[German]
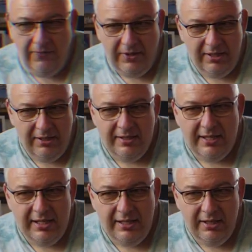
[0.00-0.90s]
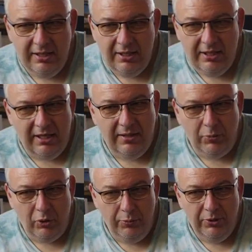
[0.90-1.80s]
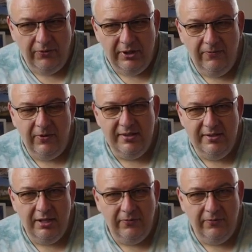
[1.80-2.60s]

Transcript: Auf der anderen Seite äh, bekommt er von den Pflanzen